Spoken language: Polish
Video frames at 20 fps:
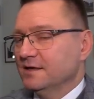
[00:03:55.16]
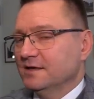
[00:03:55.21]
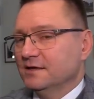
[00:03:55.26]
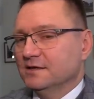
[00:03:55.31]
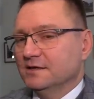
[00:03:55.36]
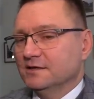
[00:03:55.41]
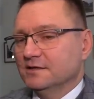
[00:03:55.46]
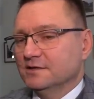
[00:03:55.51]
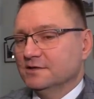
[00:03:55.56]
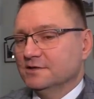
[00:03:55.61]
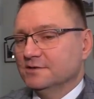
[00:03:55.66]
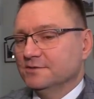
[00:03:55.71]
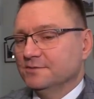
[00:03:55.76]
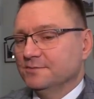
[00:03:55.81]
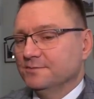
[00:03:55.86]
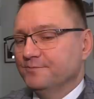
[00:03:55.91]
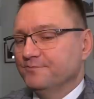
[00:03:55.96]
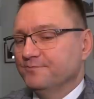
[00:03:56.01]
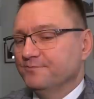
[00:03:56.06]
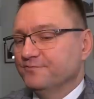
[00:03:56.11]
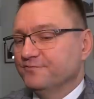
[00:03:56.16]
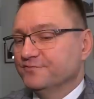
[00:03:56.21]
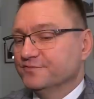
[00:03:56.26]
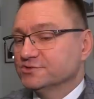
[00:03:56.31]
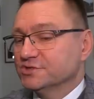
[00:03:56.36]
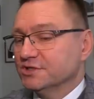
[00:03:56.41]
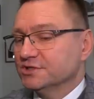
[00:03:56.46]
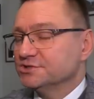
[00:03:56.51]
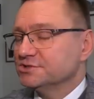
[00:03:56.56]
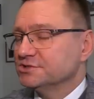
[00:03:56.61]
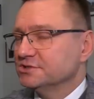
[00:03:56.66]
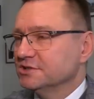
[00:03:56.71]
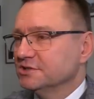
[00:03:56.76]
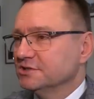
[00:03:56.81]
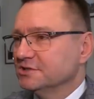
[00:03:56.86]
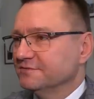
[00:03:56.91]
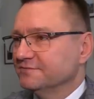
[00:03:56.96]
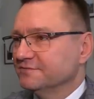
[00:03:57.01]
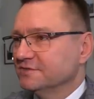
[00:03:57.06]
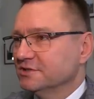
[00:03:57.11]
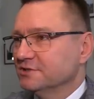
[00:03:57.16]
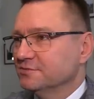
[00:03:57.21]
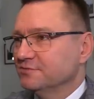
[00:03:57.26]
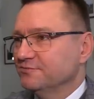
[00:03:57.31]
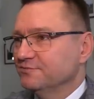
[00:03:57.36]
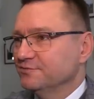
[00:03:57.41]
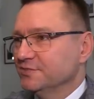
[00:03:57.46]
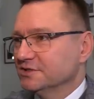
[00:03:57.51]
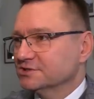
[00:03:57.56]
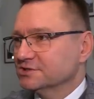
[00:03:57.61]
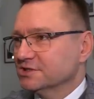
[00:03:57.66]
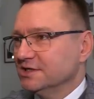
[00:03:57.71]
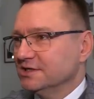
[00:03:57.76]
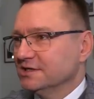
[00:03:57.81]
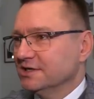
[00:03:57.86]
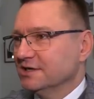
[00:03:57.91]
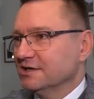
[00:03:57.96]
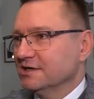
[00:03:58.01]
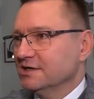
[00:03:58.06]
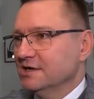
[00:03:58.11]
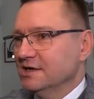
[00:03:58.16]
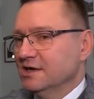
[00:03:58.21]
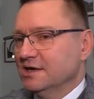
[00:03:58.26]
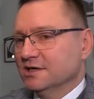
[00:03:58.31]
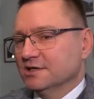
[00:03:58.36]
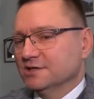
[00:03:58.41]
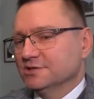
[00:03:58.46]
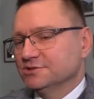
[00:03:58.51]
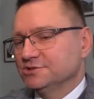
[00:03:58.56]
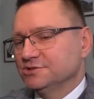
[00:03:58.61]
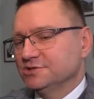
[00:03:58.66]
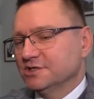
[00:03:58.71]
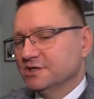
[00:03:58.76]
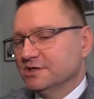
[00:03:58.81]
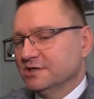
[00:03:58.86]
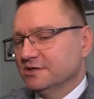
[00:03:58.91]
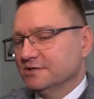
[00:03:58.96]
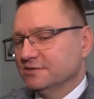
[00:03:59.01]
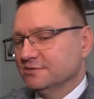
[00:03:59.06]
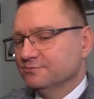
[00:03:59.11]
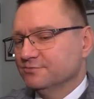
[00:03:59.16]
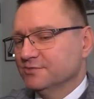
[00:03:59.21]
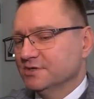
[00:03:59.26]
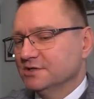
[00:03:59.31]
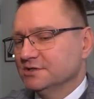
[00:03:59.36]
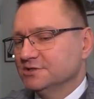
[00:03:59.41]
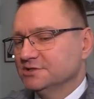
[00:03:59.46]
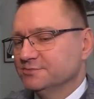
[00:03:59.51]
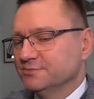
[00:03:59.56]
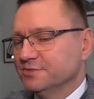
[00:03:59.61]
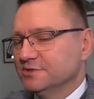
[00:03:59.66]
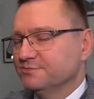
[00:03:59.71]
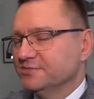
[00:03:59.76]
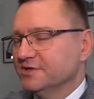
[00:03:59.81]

E, wcześniej w tych mieszkaniach, gdzie mieliśmy